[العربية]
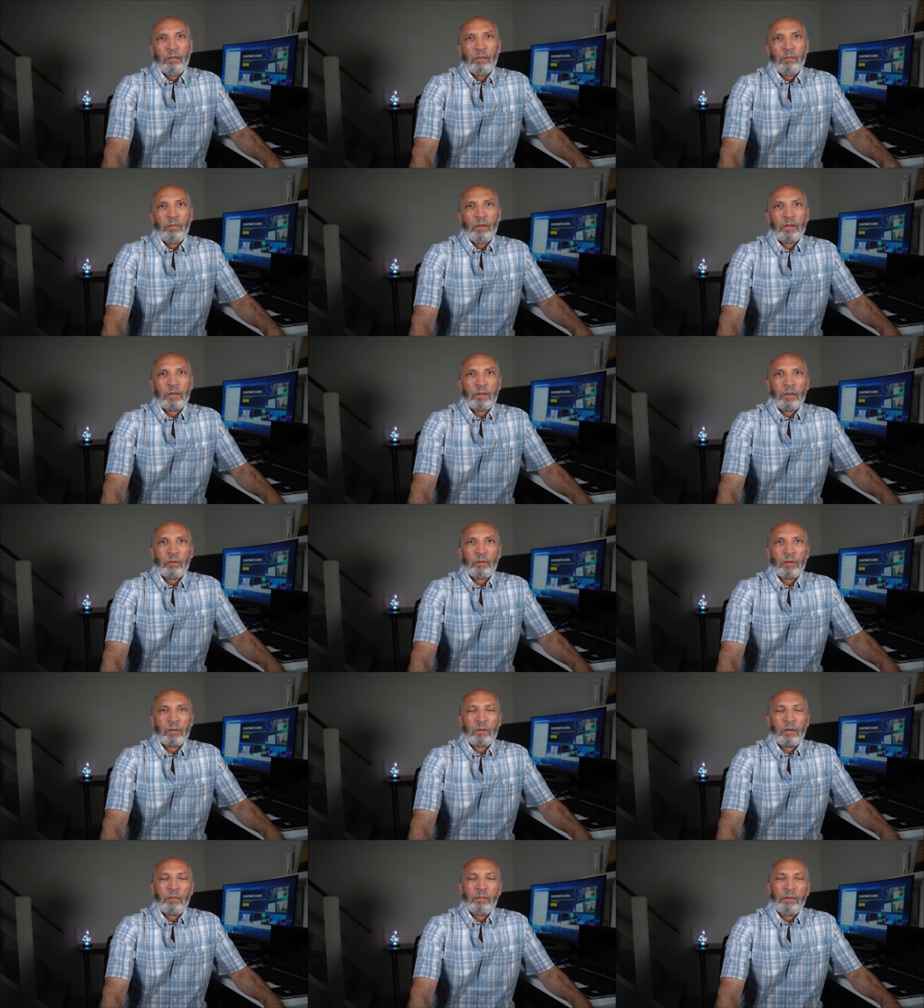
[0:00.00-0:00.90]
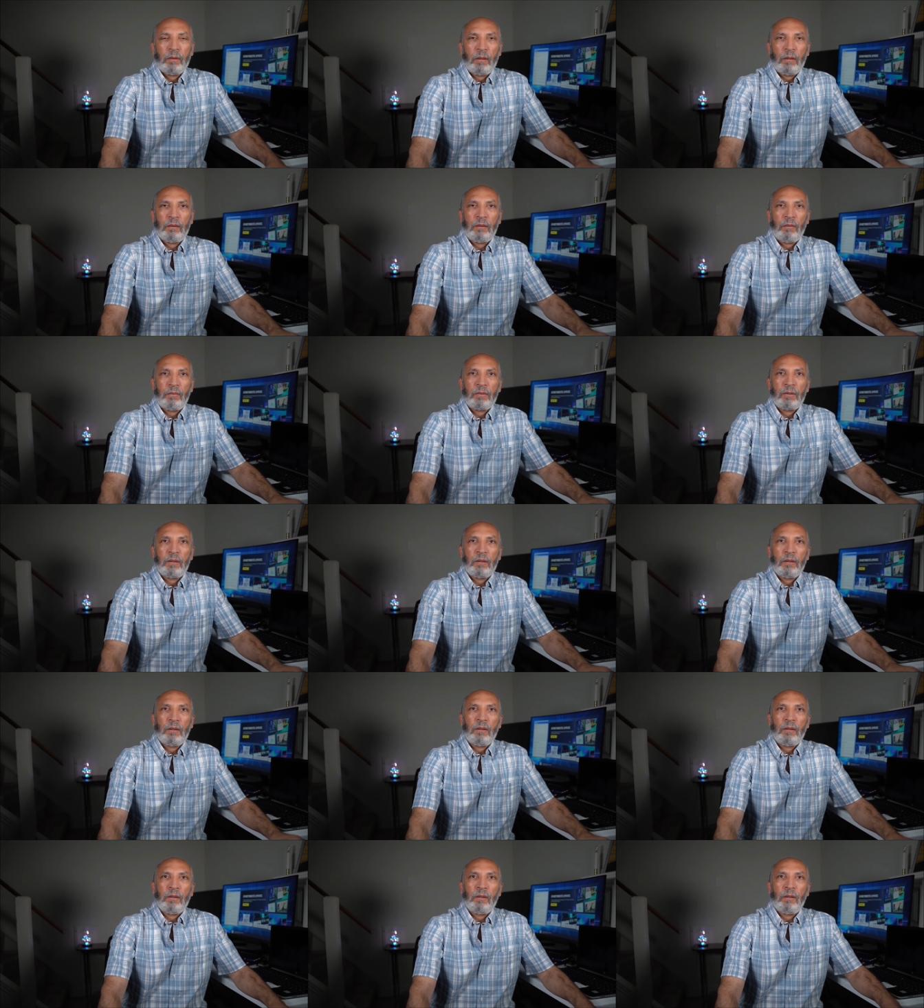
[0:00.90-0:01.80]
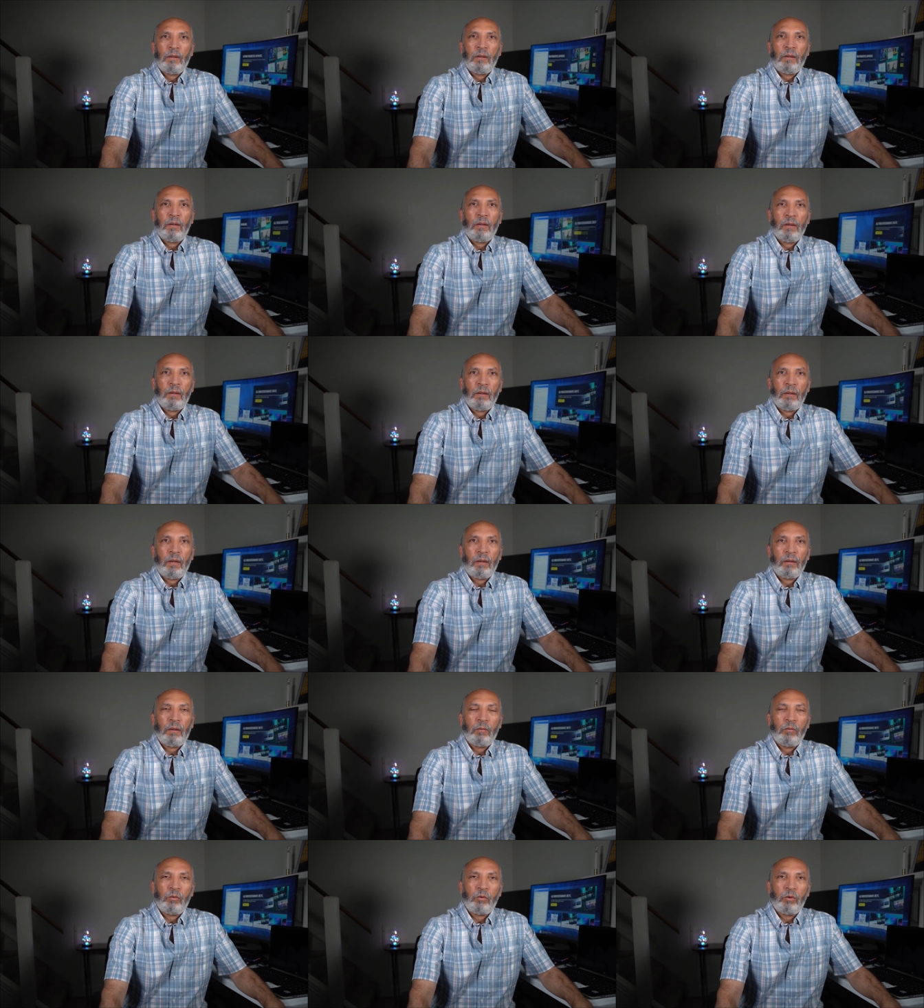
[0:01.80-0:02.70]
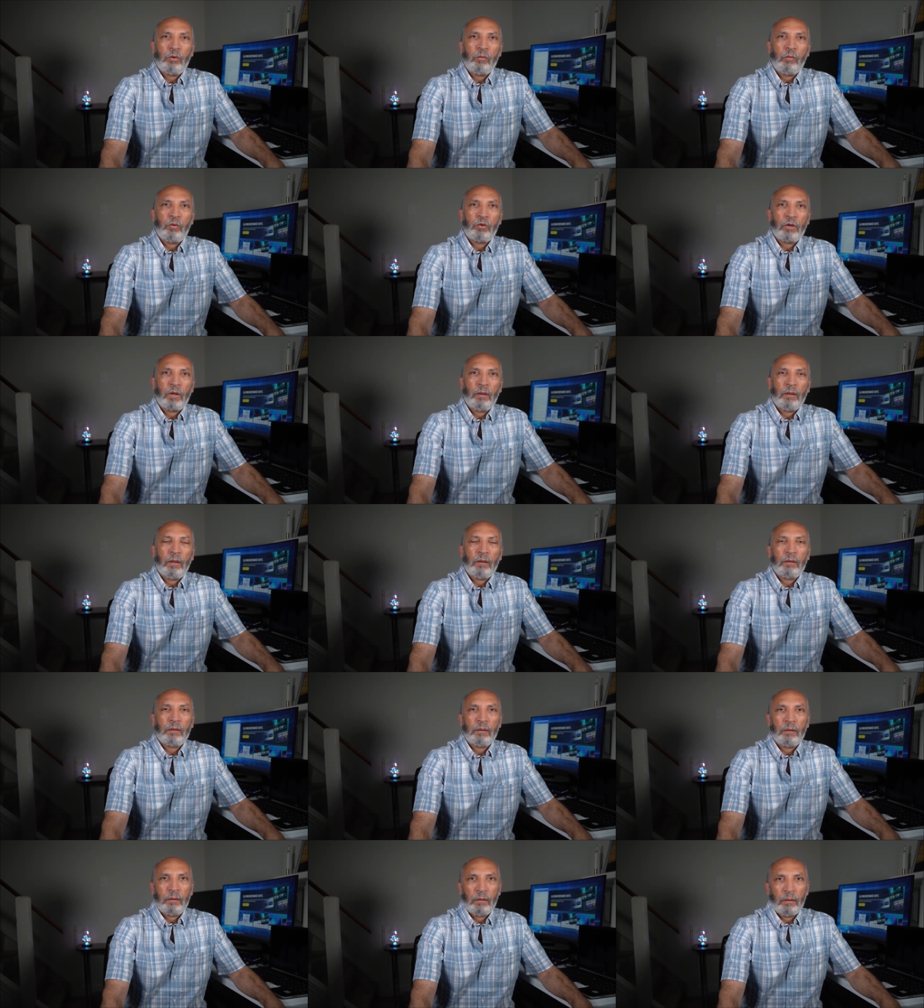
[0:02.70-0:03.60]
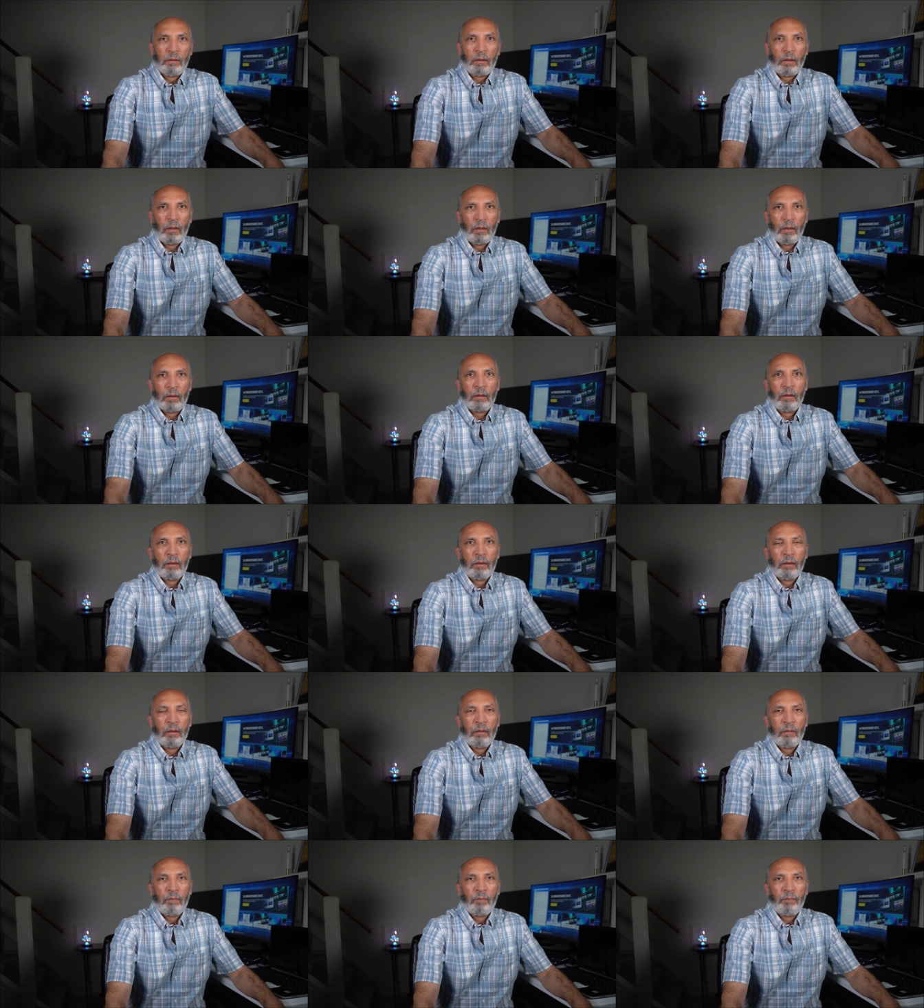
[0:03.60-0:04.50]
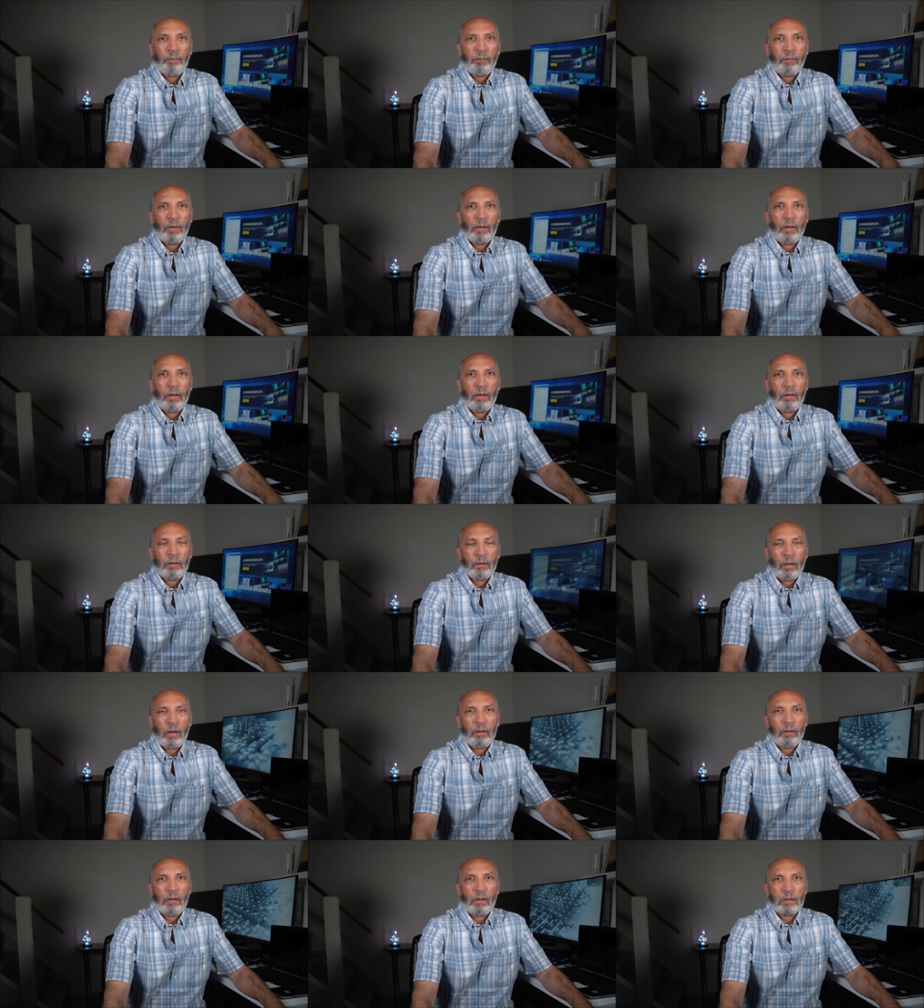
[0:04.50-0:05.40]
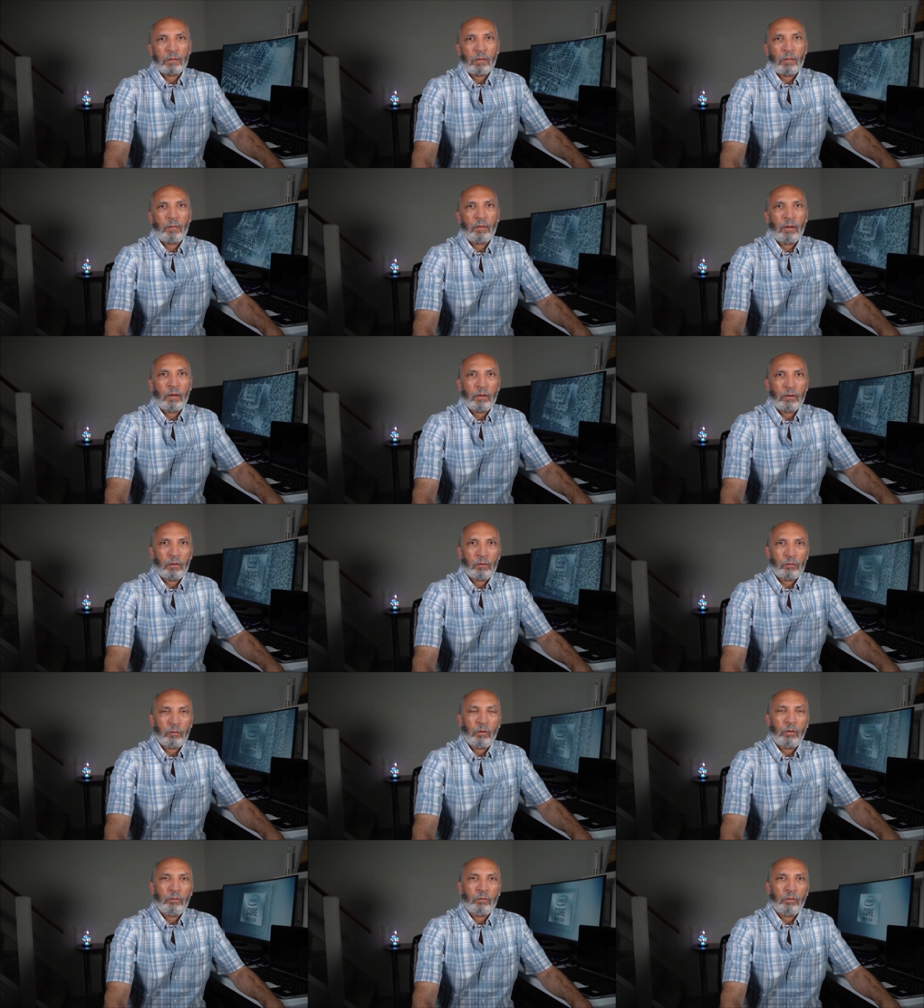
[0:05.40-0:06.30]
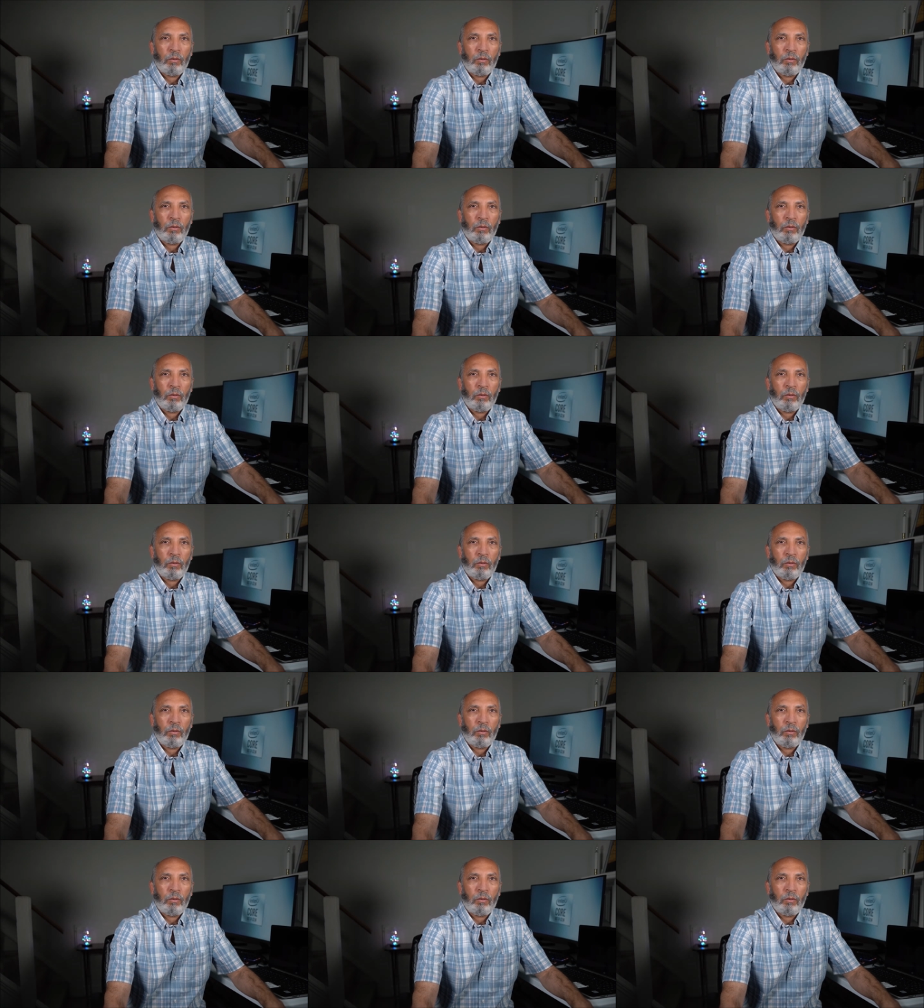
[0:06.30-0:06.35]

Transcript: بس يا استاذ رامي ده تفسيري لعدم وجود مشاهدات كتير على القناه للثلاث اسباب اللي انا قلتهم